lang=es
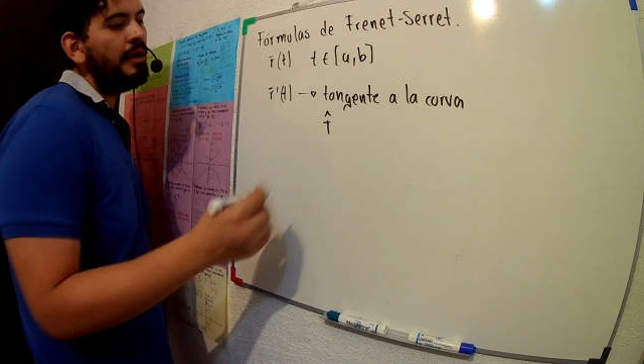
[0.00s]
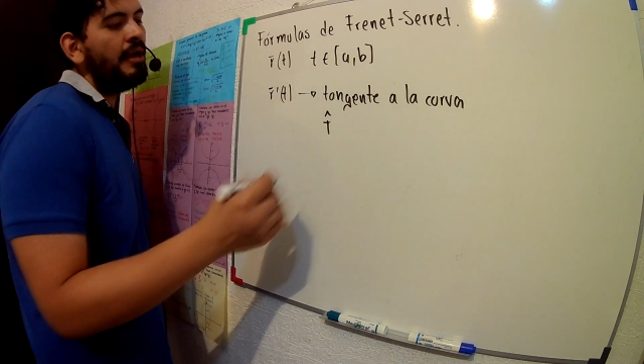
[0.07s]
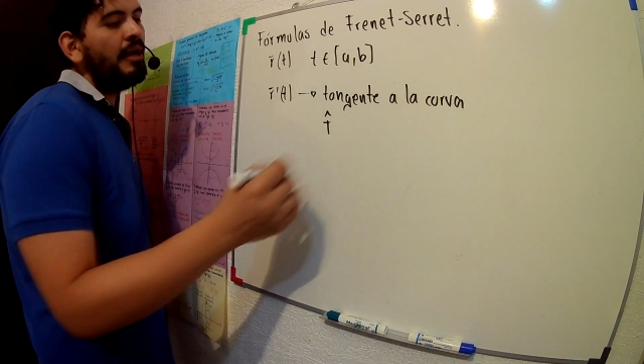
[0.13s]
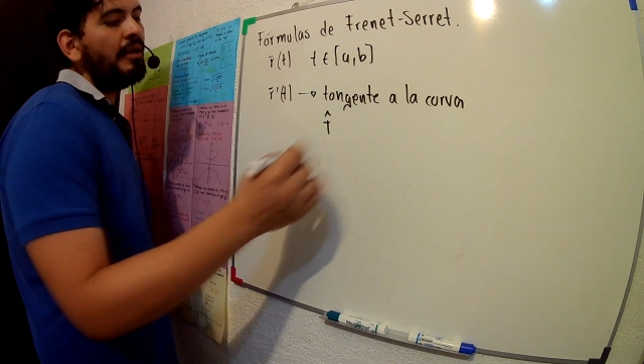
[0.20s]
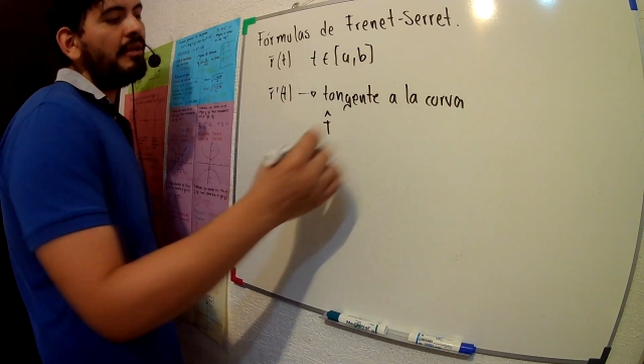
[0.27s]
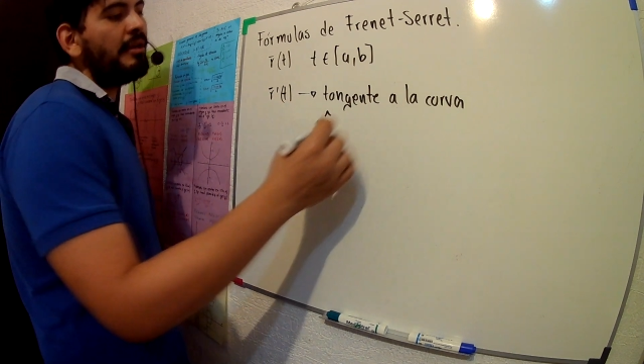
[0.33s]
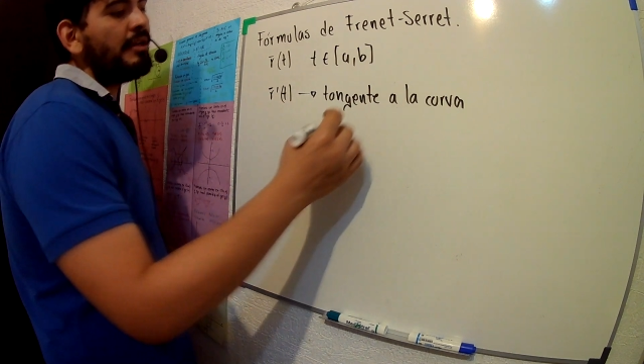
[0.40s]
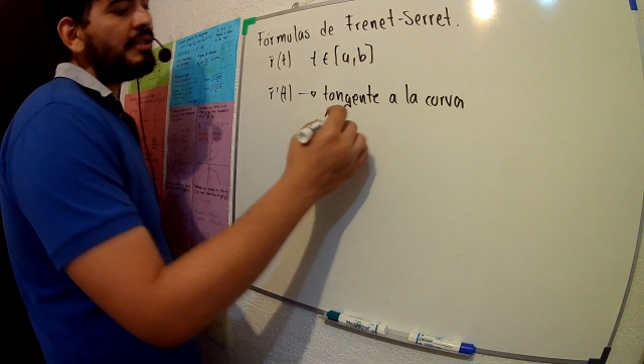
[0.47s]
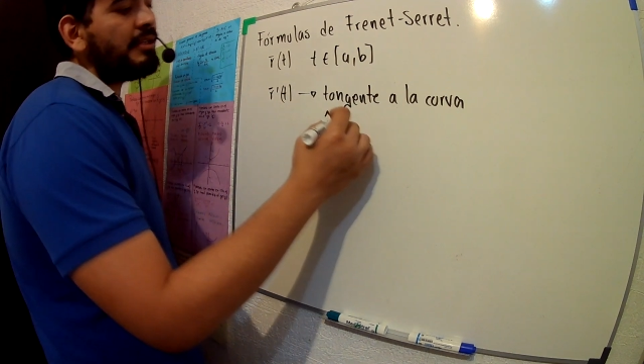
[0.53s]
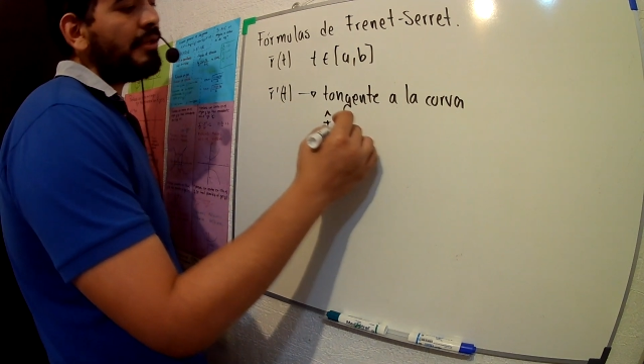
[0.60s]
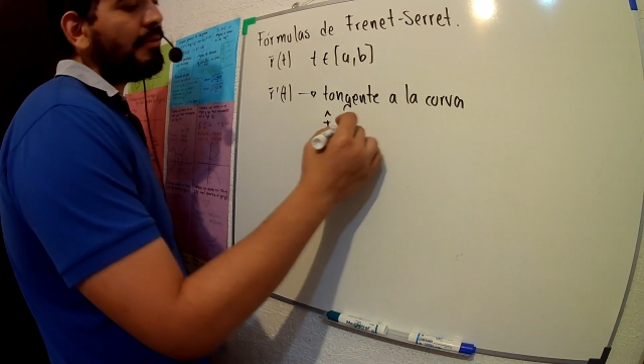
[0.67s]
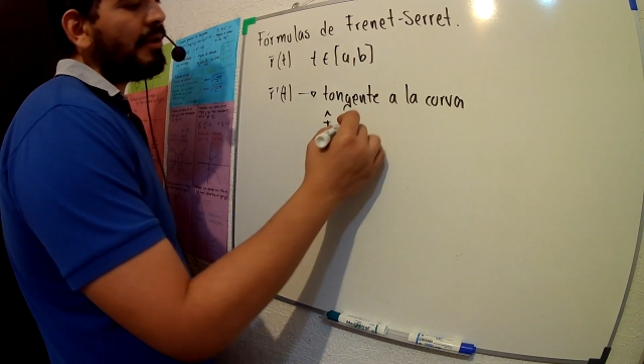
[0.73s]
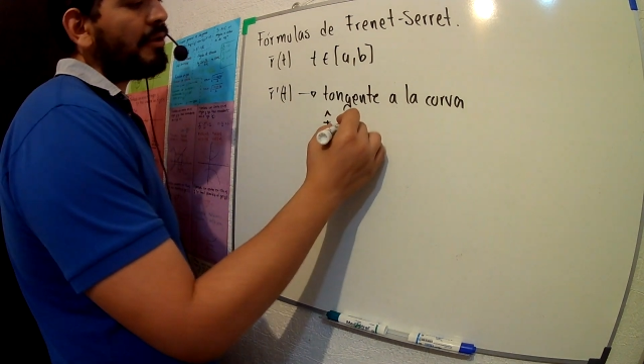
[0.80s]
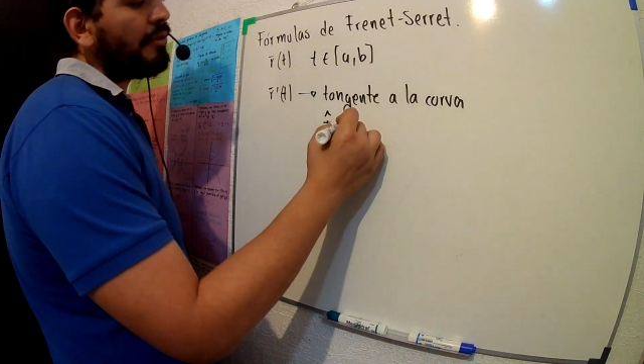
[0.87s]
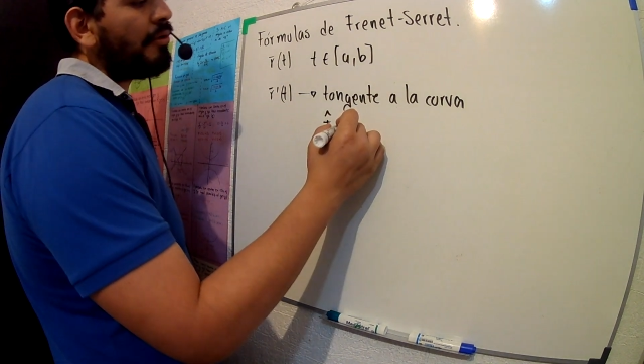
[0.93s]
y este
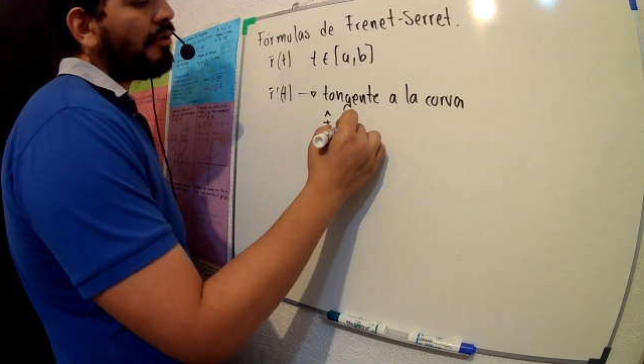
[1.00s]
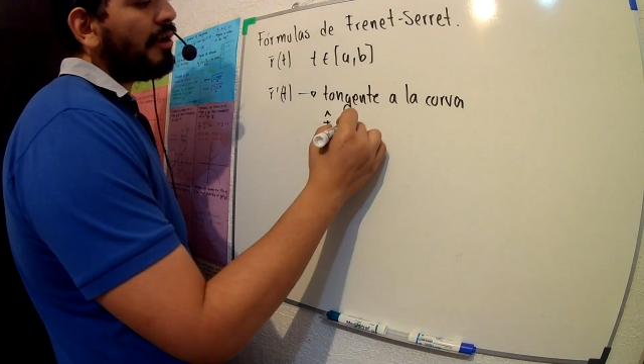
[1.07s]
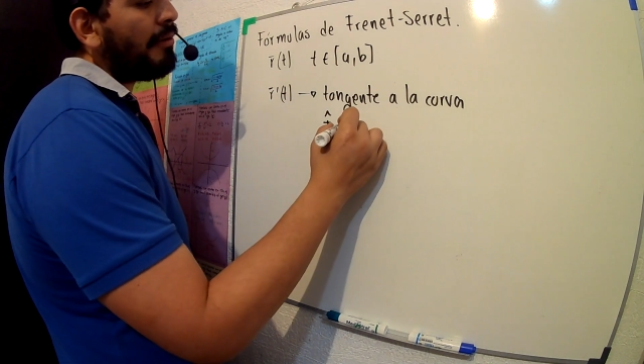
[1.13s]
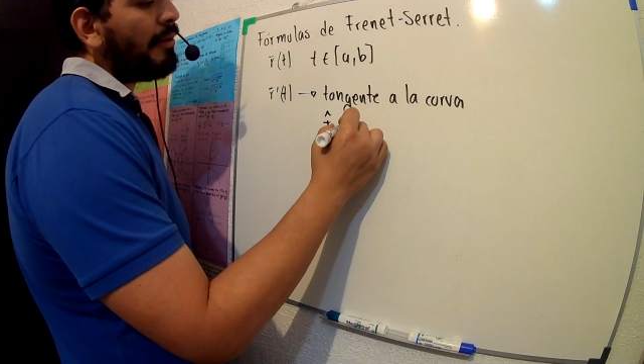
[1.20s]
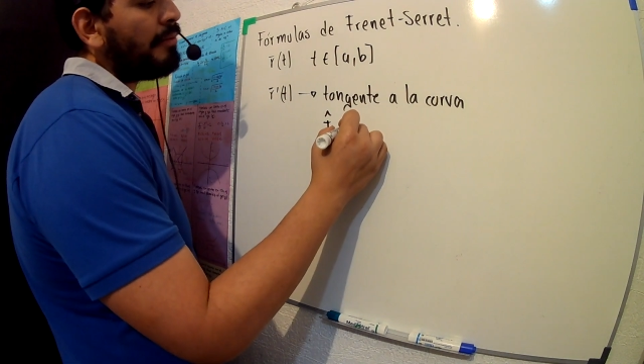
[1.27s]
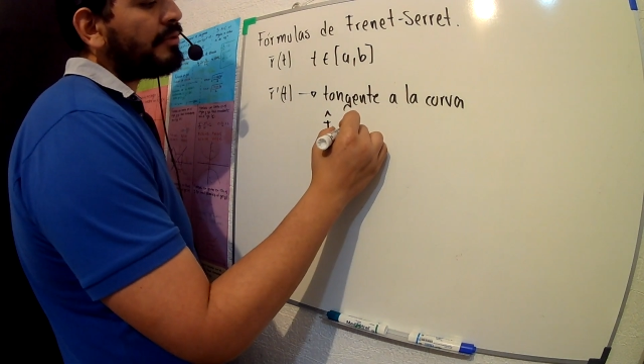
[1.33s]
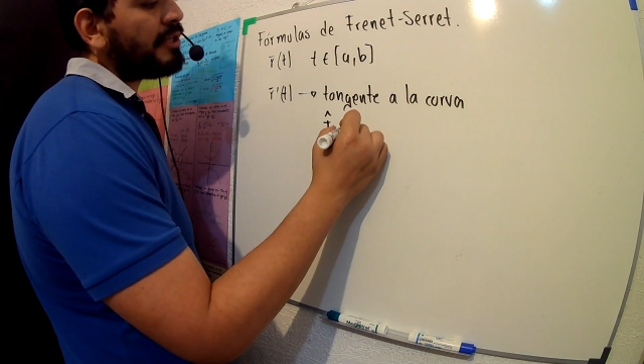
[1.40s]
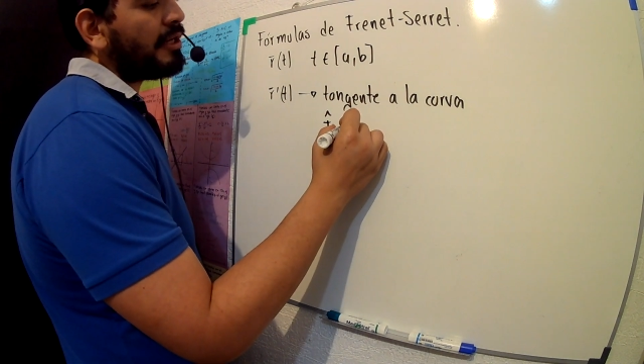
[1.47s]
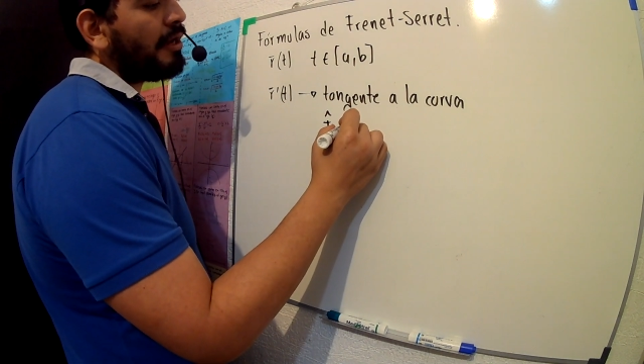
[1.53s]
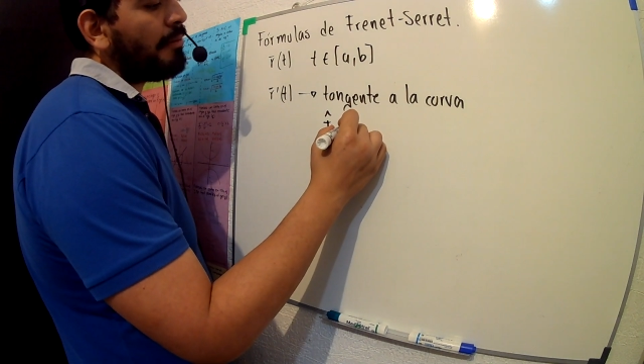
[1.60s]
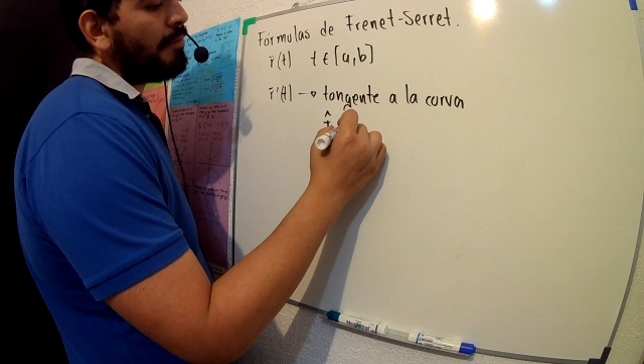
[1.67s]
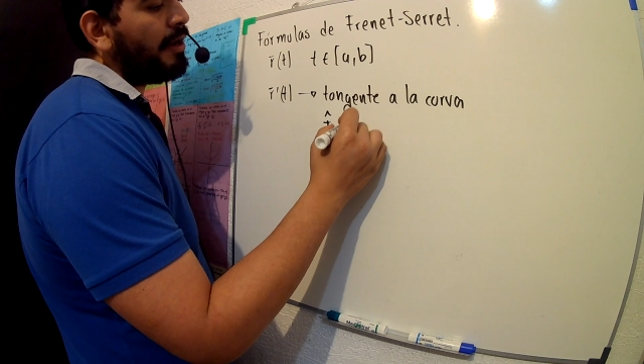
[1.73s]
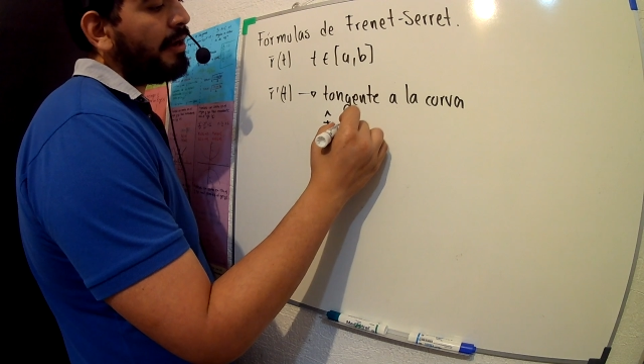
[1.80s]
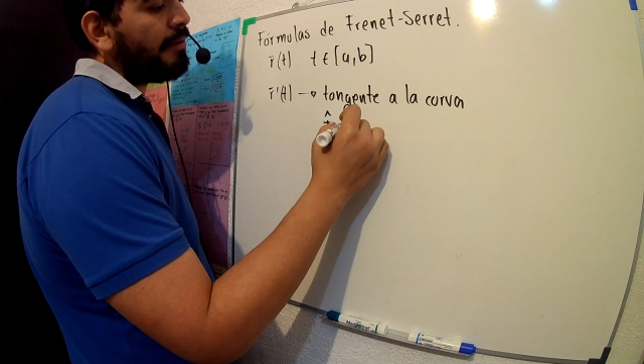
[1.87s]
vector le vamos a llamar